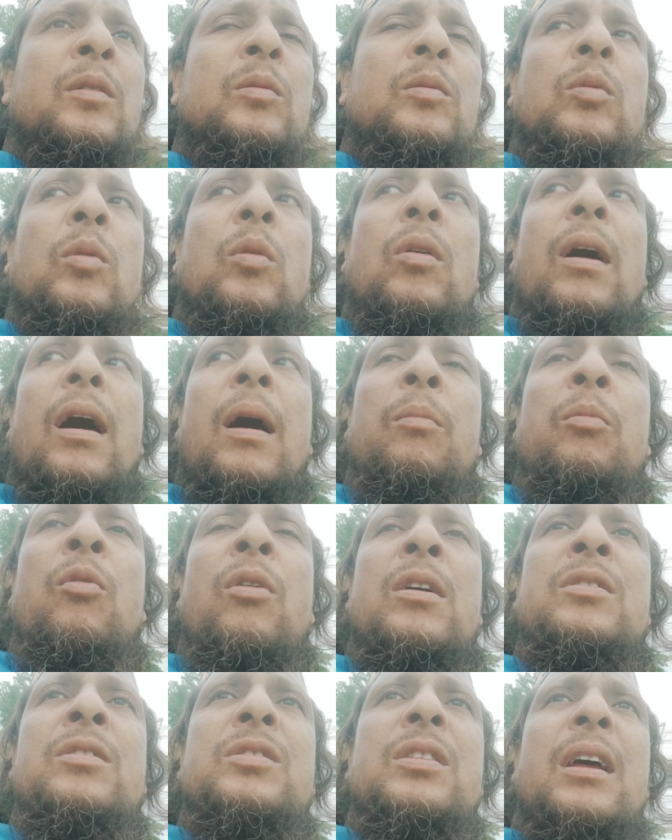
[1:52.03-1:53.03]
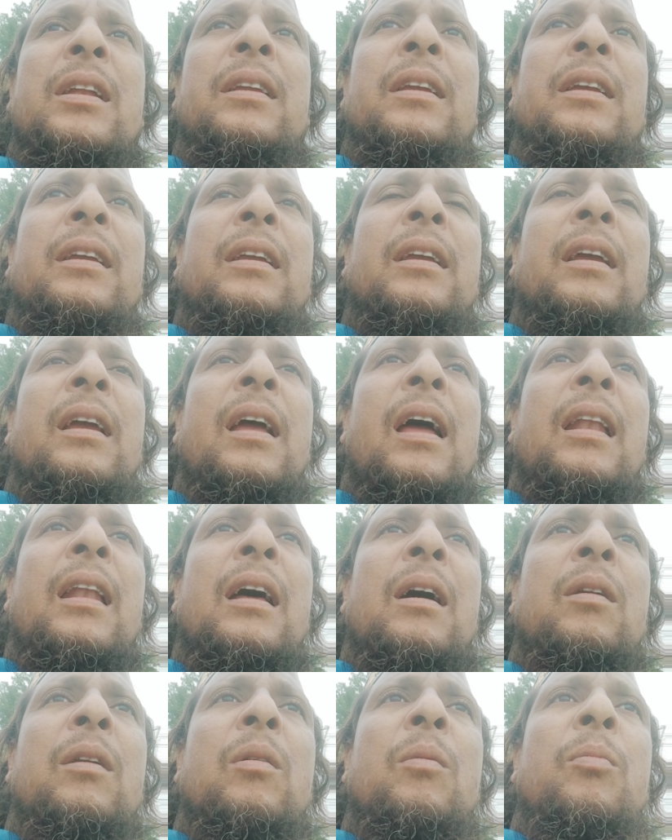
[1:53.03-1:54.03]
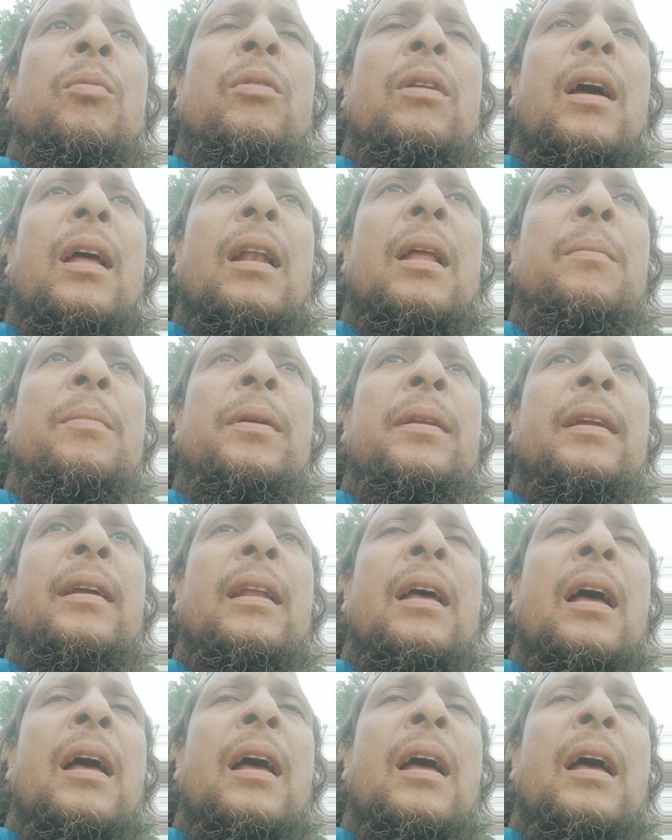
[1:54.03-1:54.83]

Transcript: তো আবু আনসারিকে আল্লাহ রবুল আলমিনের